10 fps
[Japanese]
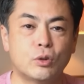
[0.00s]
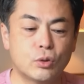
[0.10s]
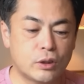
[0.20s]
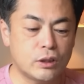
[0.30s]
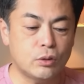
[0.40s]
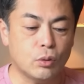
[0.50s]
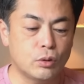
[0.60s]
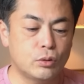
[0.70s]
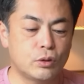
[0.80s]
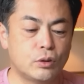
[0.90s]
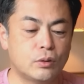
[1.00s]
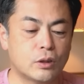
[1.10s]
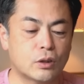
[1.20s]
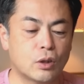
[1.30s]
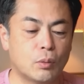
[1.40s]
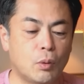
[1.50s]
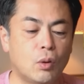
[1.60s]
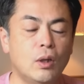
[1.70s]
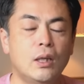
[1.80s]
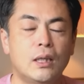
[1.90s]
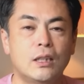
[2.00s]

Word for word: 重心というふうに言うんですけども、